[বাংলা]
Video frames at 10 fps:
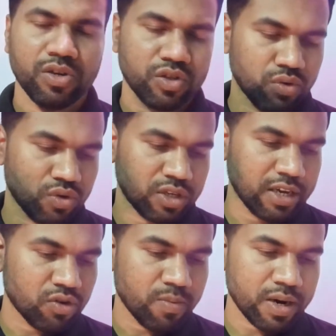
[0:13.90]
তো
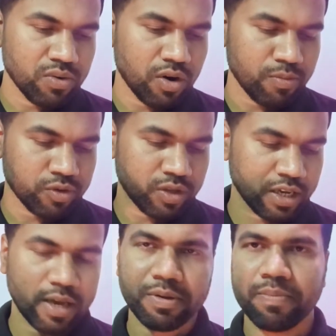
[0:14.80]
সেই কমানগুলোর মধ্যে
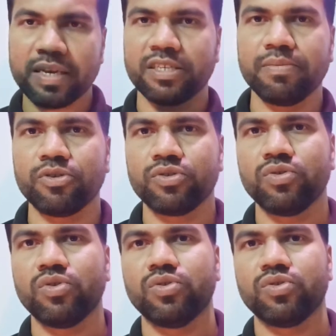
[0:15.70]
থেকে আমি পাঁচটি প্রশ্ন
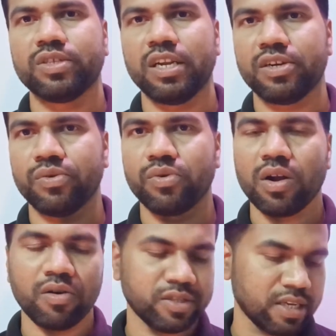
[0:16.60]
সিলেক্ট
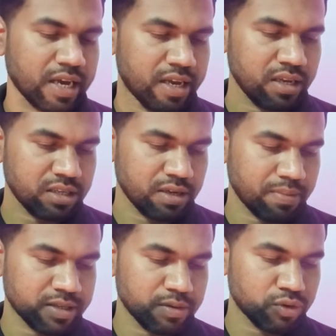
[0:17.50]
করা হয়েছে এখানে সেই
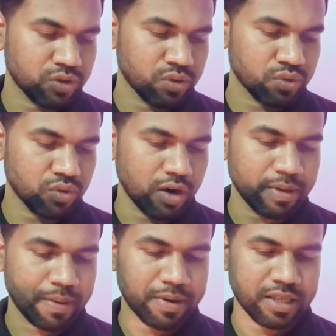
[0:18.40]
পাঁচটি প্রশ্নের উত্তর
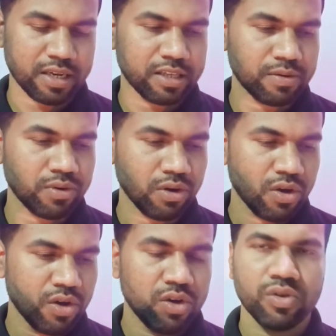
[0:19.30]
আমি আপনাদেরকে দিব
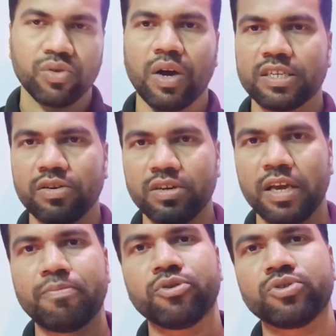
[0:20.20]
তো আশা করি
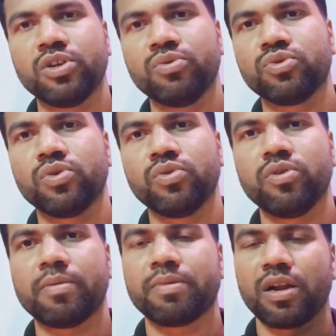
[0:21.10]
এই প্রশ্নের
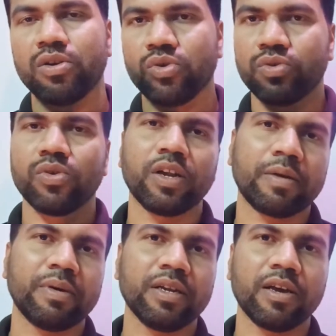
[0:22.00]
উত্তরগুলো আপনারা নোট করে
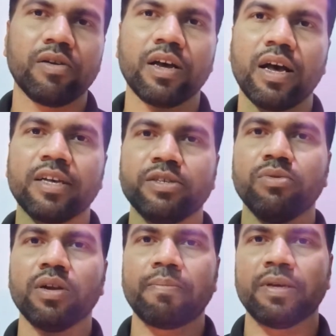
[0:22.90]
রাখবেন কারণ
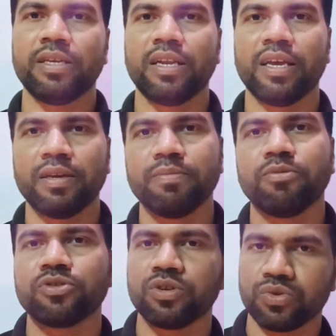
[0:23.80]
আজীবন আপনাদের এই
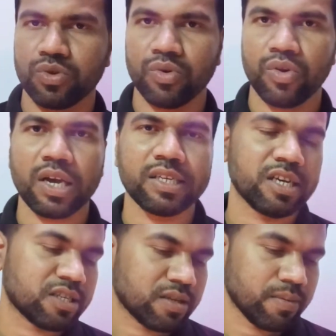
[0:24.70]
প্রশ্নের উত্তরগুলো কাজে
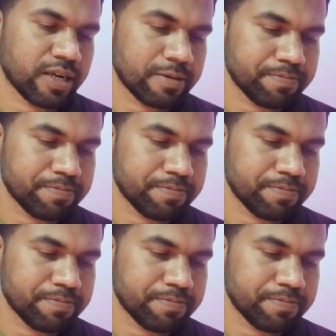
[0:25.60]
আসতে পারে